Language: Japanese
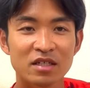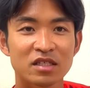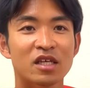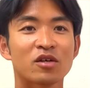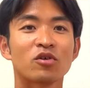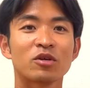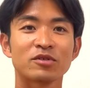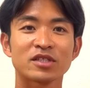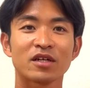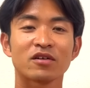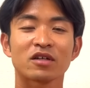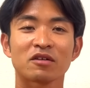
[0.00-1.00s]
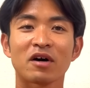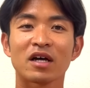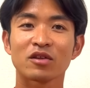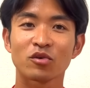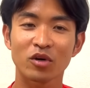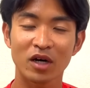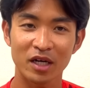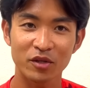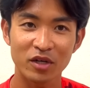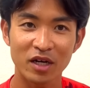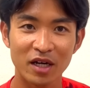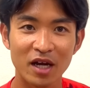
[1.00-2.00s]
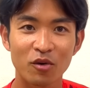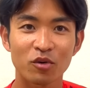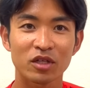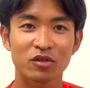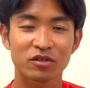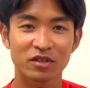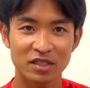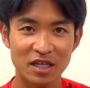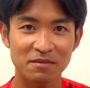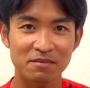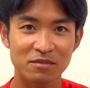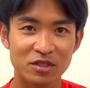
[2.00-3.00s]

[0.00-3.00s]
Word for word: ぜひご希望される方は動画概要欄からお受け取りください。